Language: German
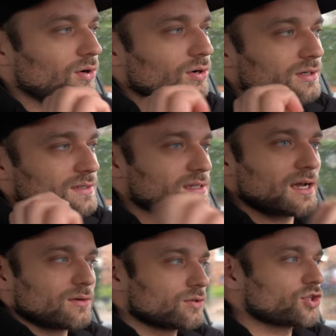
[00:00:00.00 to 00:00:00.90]
auch
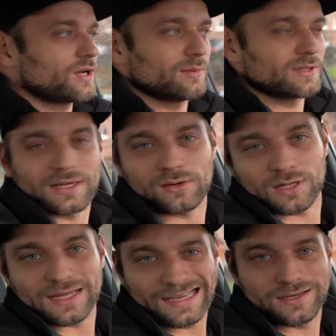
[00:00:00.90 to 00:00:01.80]
sage und schreibe
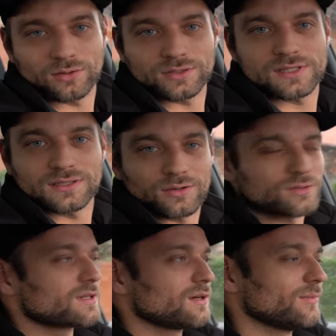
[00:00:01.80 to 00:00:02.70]

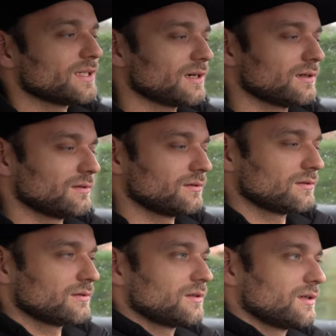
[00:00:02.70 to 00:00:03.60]
391.000 Kilometer.
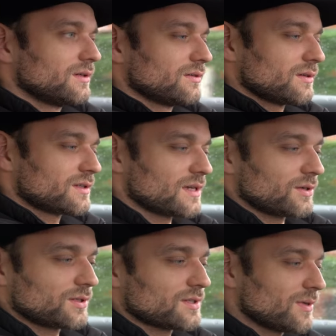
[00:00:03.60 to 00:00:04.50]
Ich
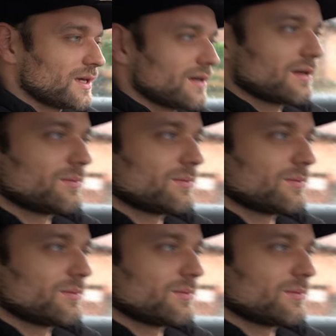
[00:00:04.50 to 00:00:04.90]
zeige euch das mal hier,